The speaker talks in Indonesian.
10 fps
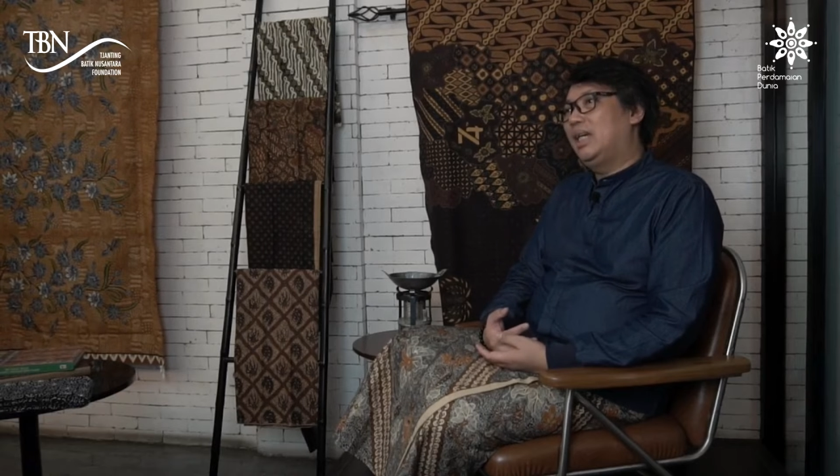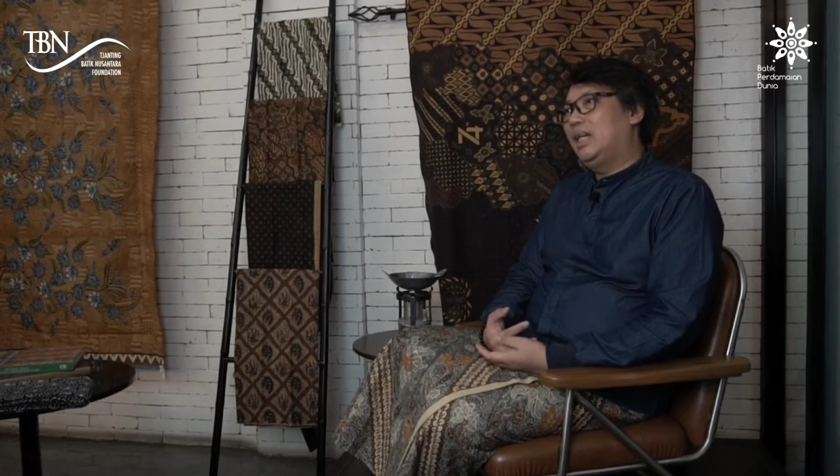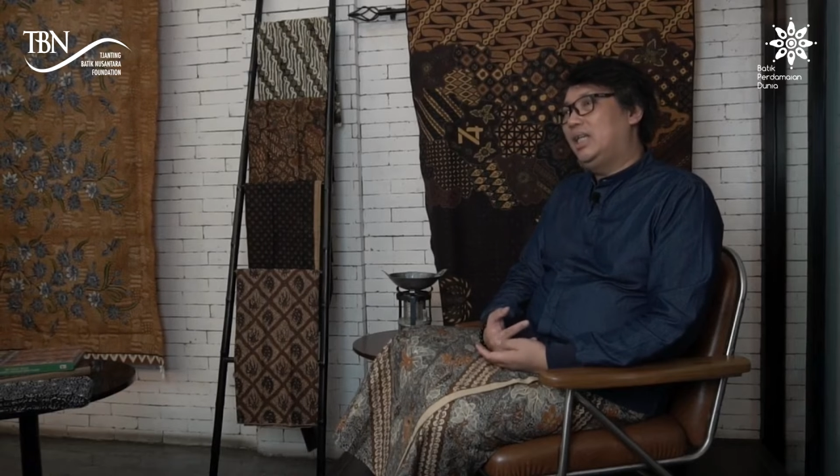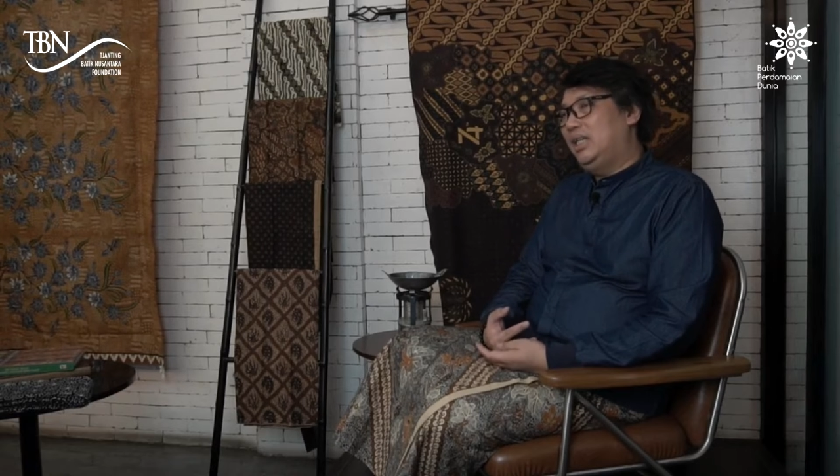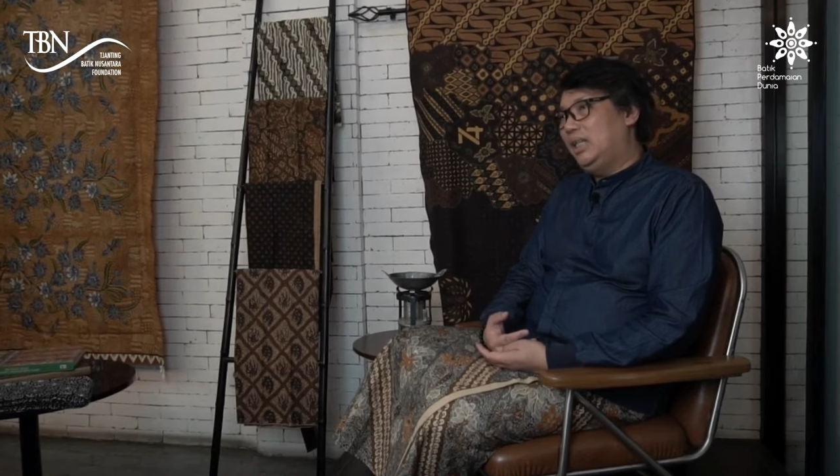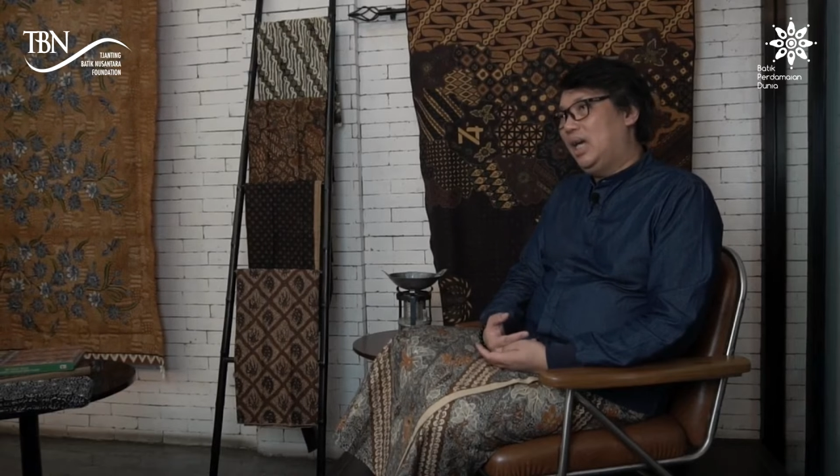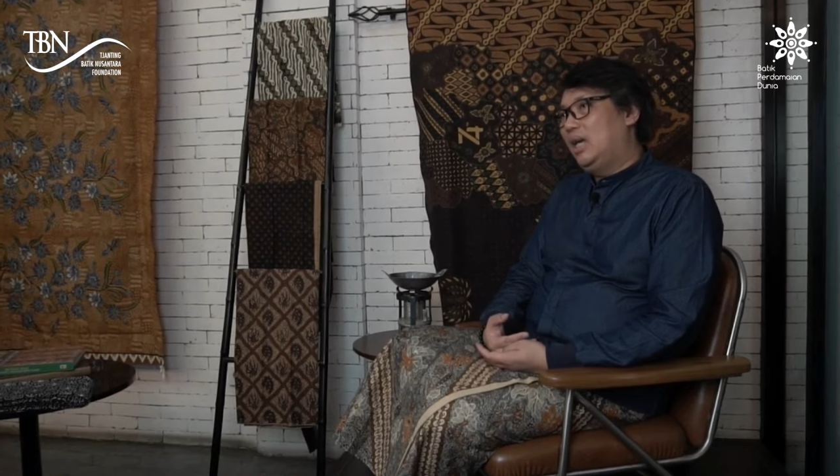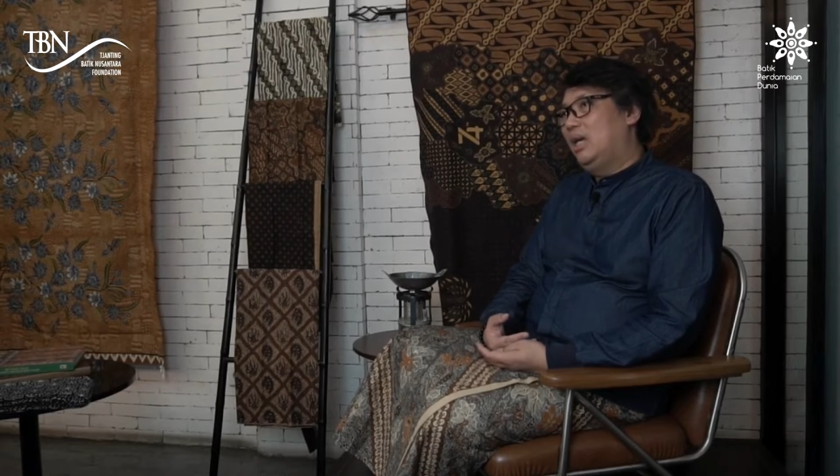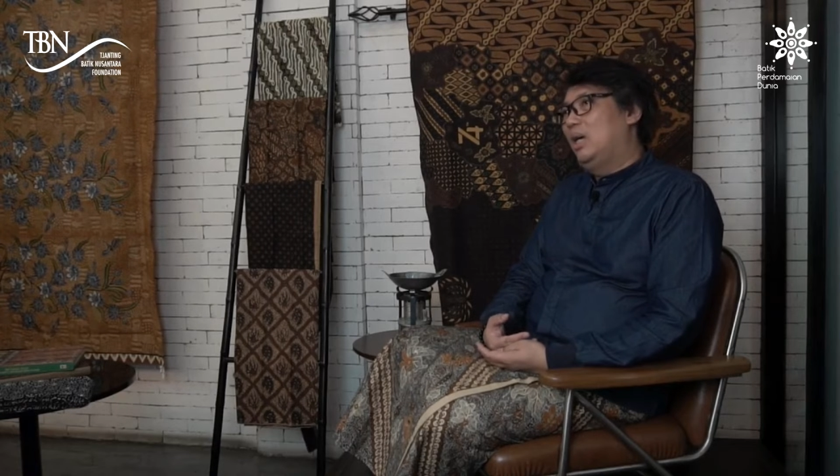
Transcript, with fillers: cara kita